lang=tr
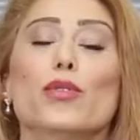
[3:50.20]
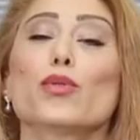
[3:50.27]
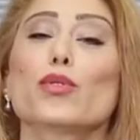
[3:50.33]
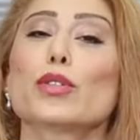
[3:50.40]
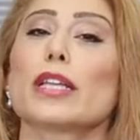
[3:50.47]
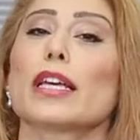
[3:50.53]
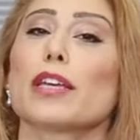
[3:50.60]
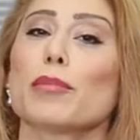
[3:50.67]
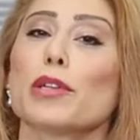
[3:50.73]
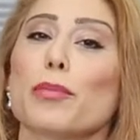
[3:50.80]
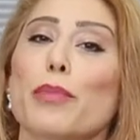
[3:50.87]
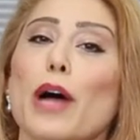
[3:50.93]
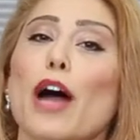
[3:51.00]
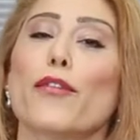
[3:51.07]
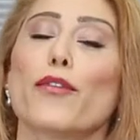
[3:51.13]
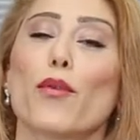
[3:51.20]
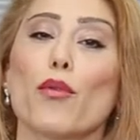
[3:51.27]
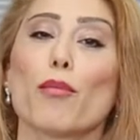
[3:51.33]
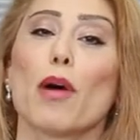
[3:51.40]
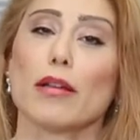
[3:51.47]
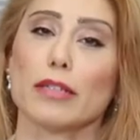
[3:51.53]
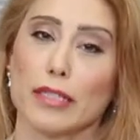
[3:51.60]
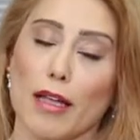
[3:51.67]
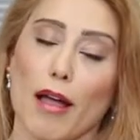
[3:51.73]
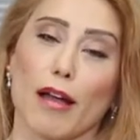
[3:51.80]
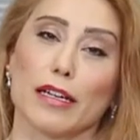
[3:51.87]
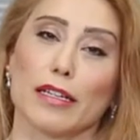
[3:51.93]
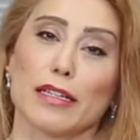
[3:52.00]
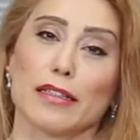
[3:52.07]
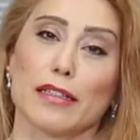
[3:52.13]
yüksek bir performans
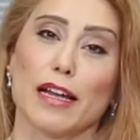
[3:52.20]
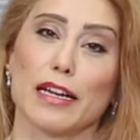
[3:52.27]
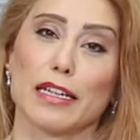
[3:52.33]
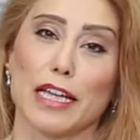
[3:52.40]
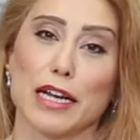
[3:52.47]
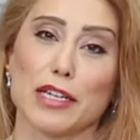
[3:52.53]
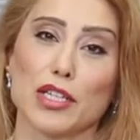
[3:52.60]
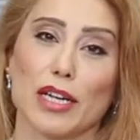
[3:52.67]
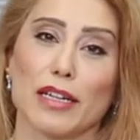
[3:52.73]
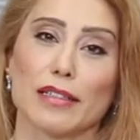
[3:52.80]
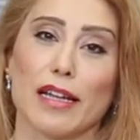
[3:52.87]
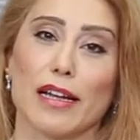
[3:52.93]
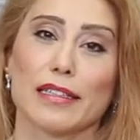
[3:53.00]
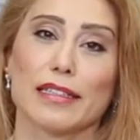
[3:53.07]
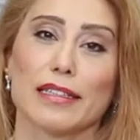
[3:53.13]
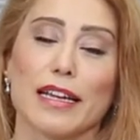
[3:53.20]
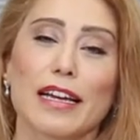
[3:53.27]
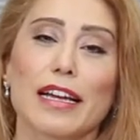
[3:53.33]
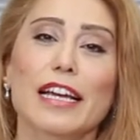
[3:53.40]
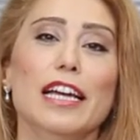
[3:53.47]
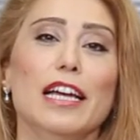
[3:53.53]
sergilediler gerçekten de.